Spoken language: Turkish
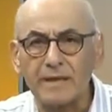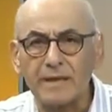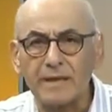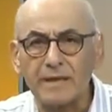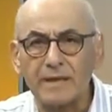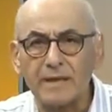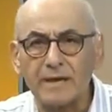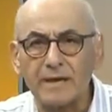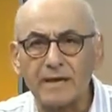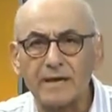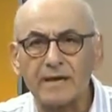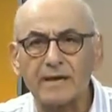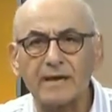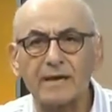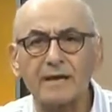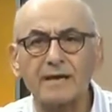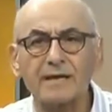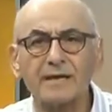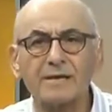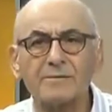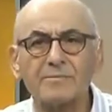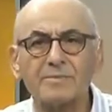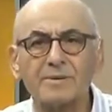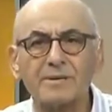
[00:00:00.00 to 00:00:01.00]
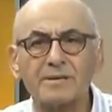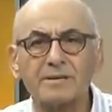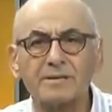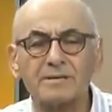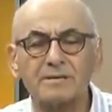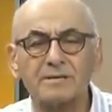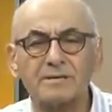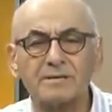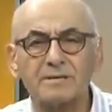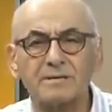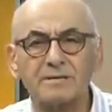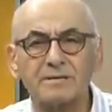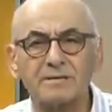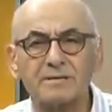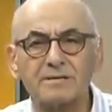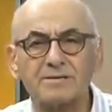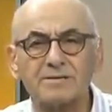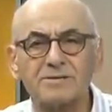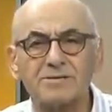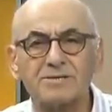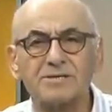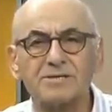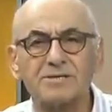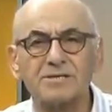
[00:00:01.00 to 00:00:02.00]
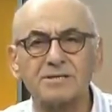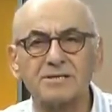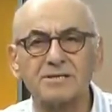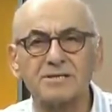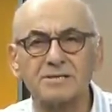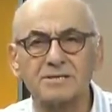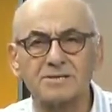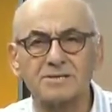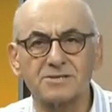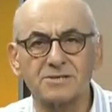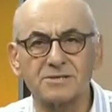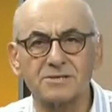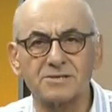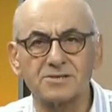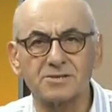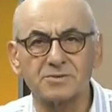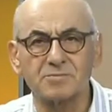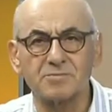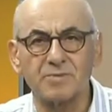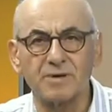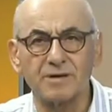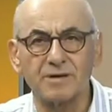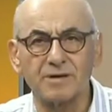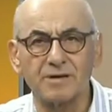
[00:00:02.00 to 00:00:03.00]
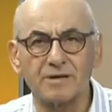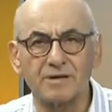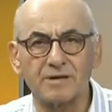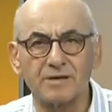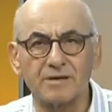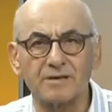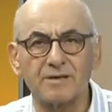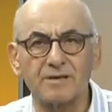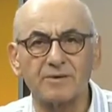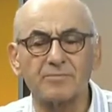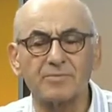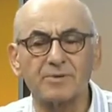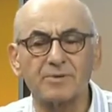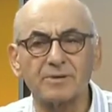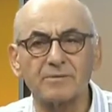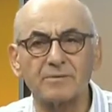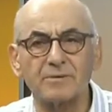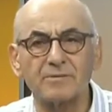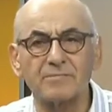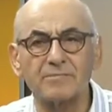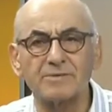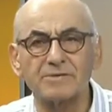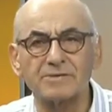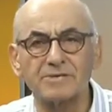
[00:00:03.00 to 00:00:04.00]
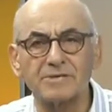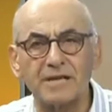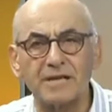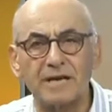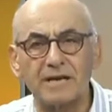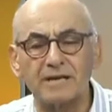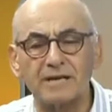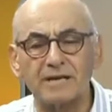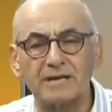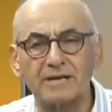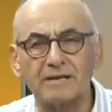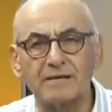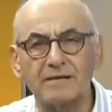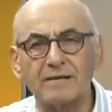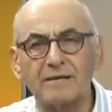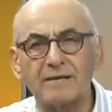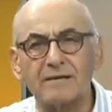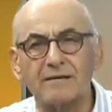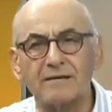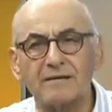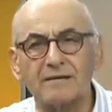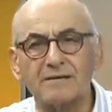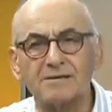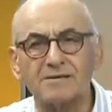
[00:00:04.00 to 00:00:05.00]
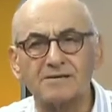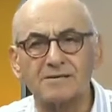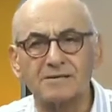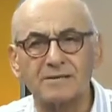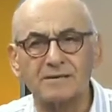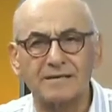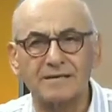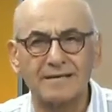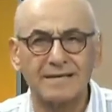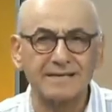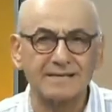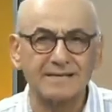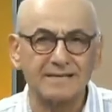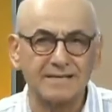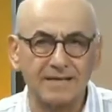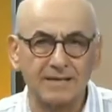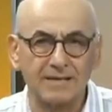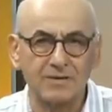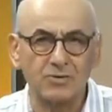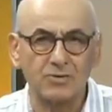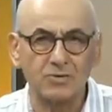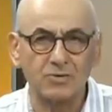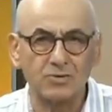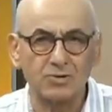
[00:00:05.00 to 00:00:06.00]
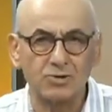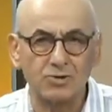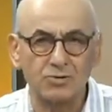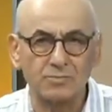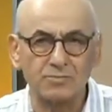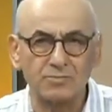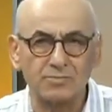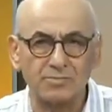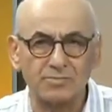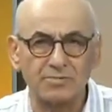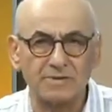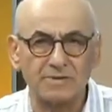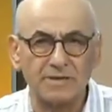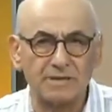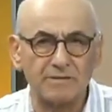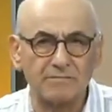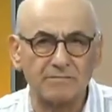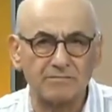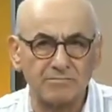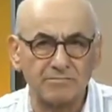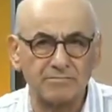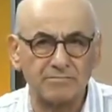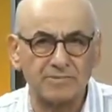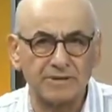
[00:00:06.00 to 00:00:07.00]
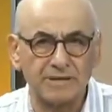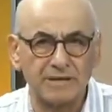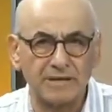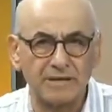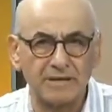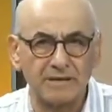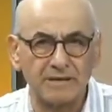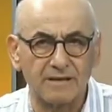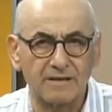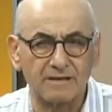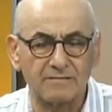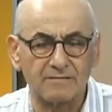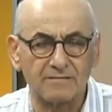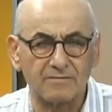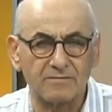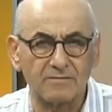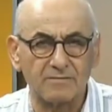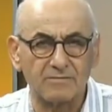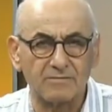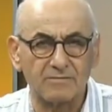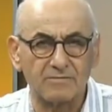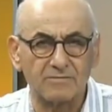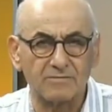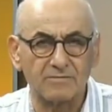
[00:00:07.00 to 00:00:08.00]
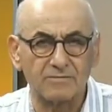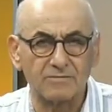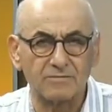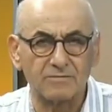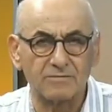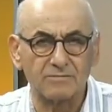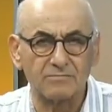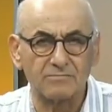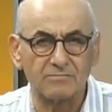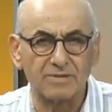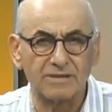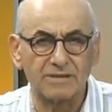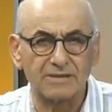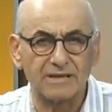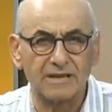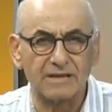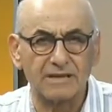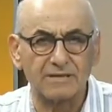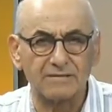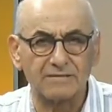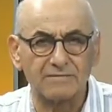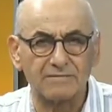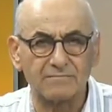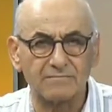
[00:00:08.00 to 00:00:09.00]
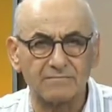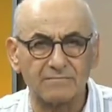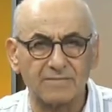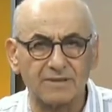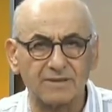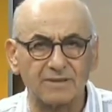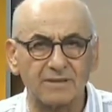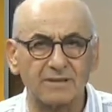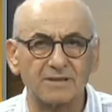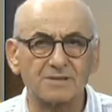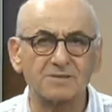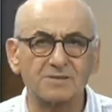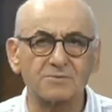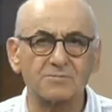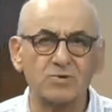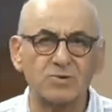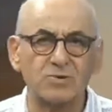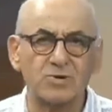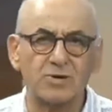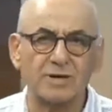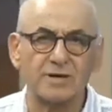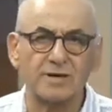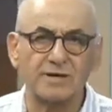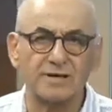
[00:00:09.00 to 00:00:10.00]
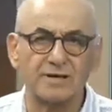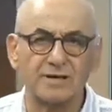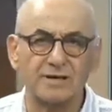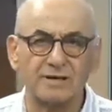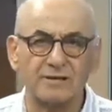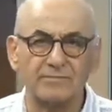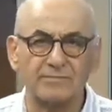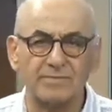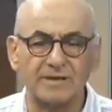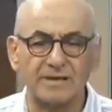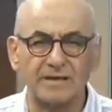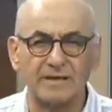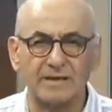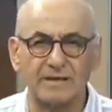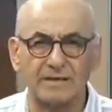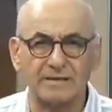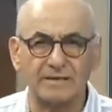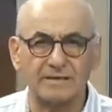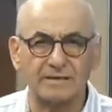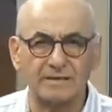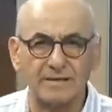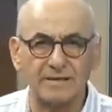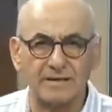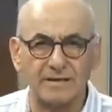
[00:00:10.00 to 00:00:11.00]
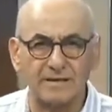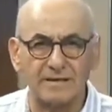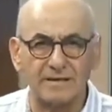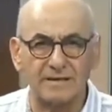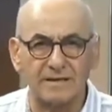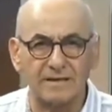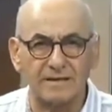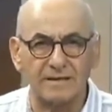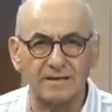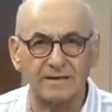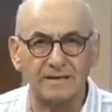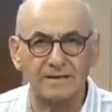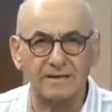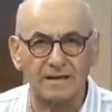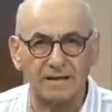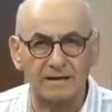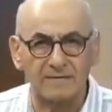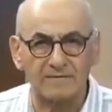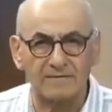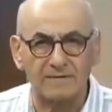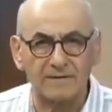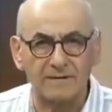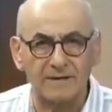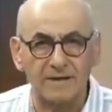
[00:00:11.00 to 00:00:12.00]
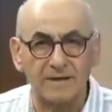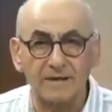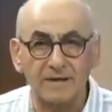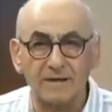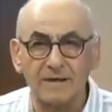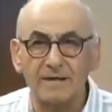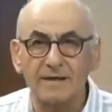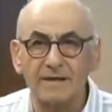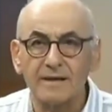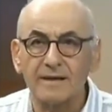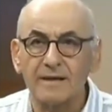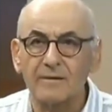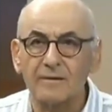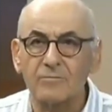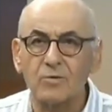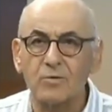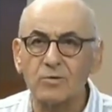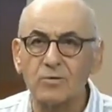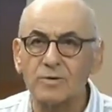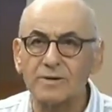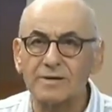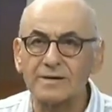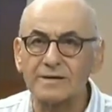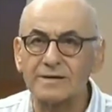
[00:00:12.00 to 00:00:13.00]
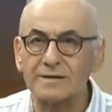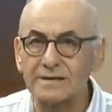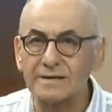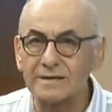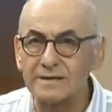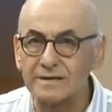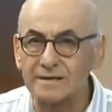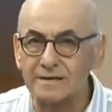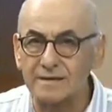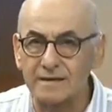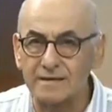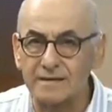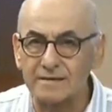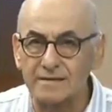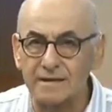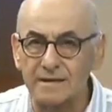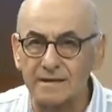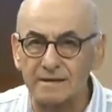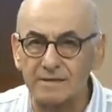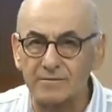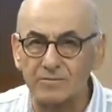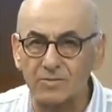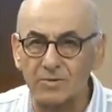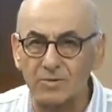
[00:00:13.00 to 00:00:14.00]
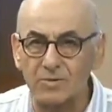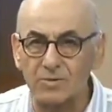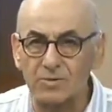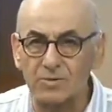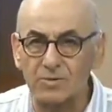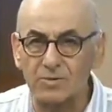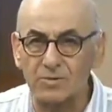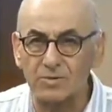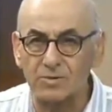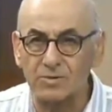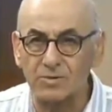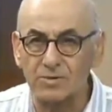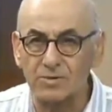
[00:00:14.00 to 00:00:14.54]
herhangi bir ciddi çalışma yapılamamış. Yani işte kentsel dönüşüm diye binalar o e, batan batakçı müteahhitlere binaları yenilettiler falan. Ama onların ne kadar sağlam olduğunu